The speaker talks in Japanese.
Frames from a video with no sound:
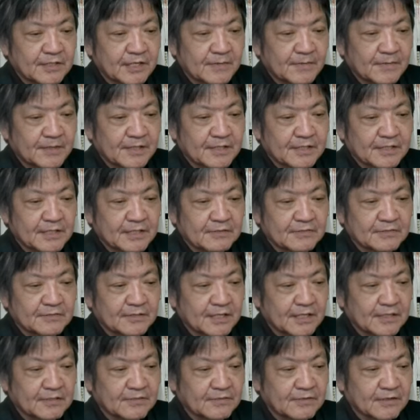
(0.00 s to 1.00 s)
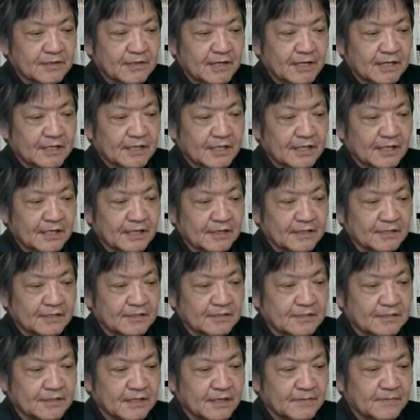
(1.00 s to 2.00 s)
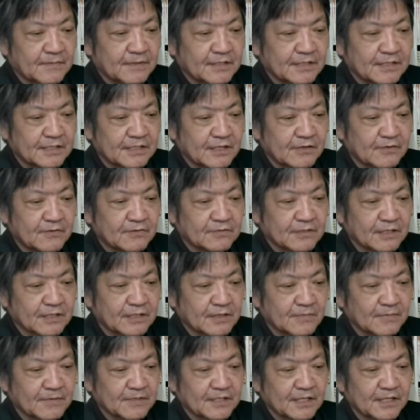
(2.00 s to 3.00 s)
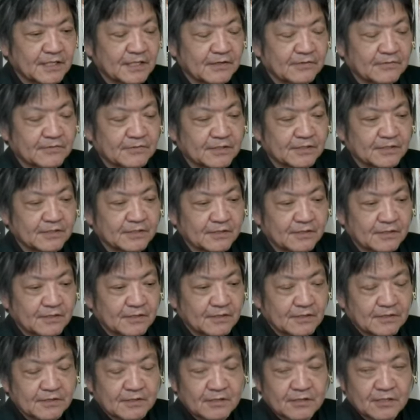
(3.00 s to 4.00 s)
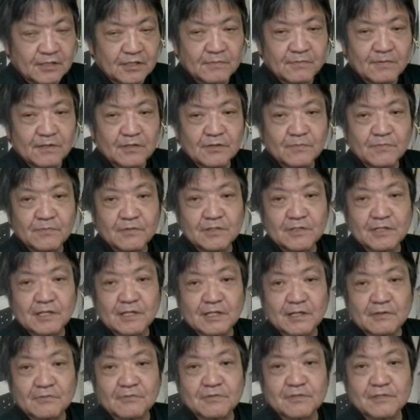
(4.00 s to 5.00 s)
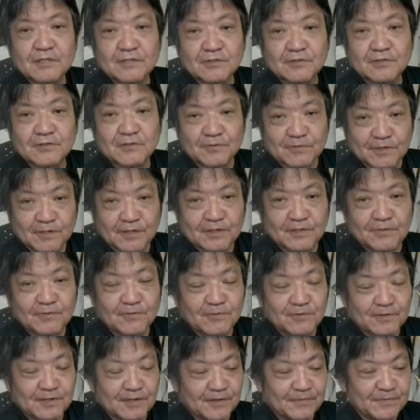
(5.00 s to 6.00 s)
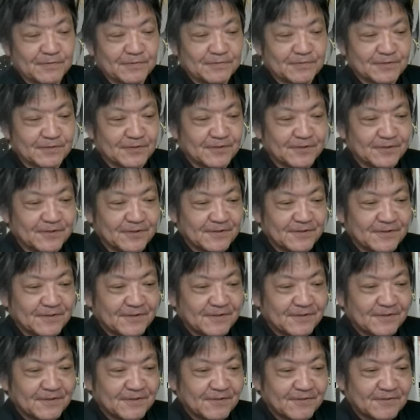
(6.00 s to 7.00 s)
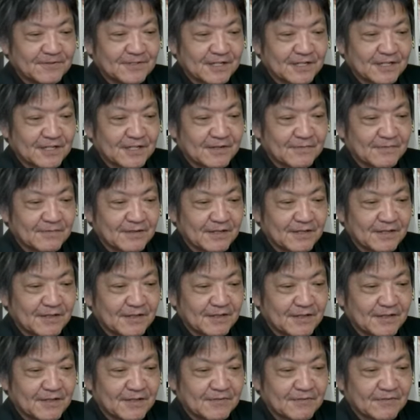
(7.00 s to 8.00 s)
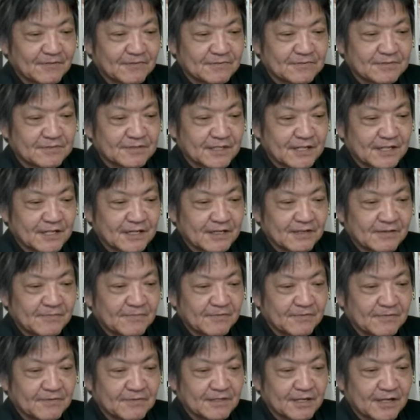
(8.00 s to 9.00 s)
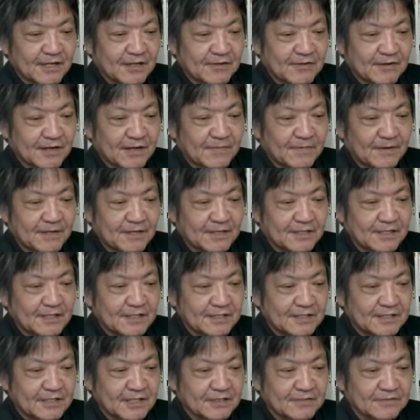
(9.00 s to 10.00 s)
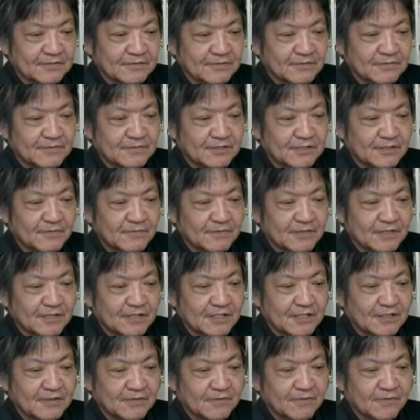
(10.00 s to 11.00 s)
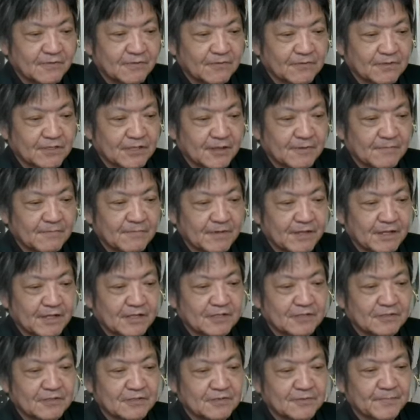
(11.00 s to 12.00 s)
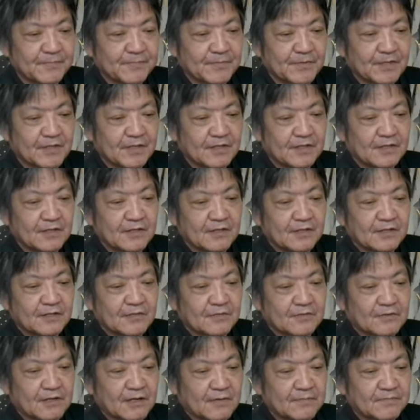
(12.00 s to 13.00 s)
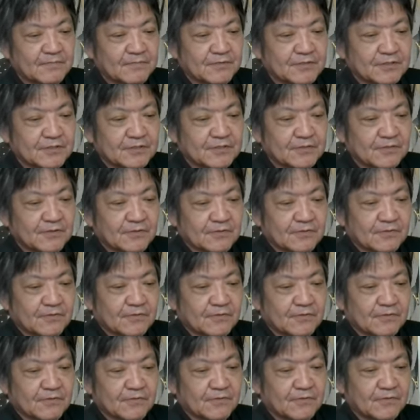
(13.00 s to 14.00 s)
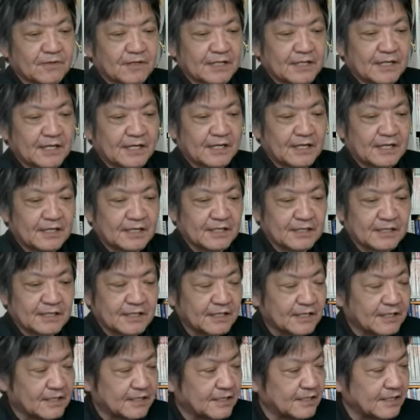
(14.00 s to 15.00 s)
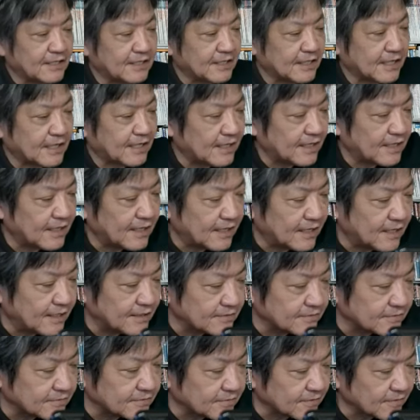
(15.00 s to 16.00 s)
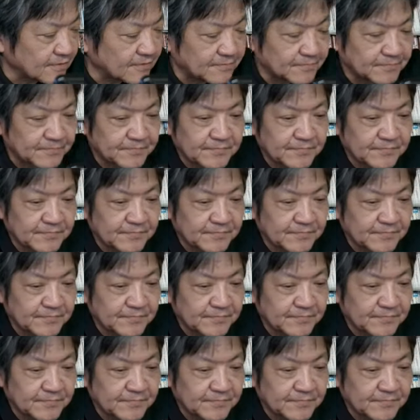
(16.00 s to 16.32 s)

クアメリカグレートアゲイン、アメリカを再び偉大な国へと今でも偉大な国ですけどね日本から見るとを叫び国際問題をあまり気にせず内向き思考を鮮明にするトランプ氏の動向はやはり気になると、